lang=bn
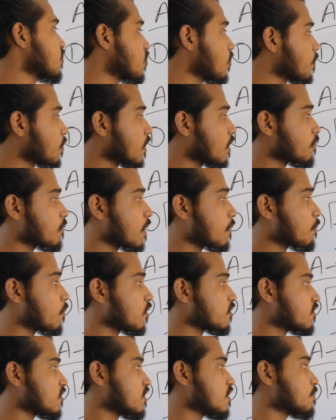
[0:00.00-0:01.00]
তার সম্পর্কে আমরা
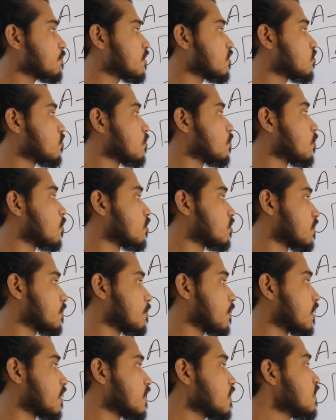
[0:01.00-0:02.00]
পজিটিভ কিছু বলতে
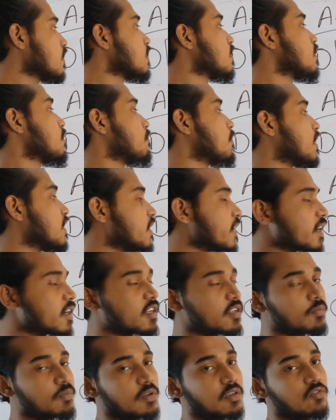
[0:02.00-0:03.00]
পারি বা
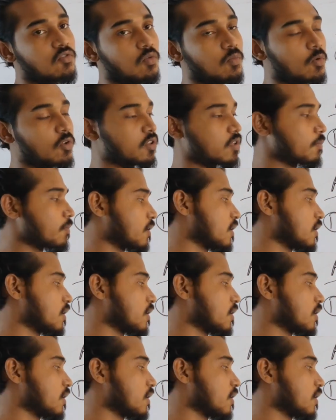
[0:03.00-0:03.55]
নেগেটিভ কিছু বলতে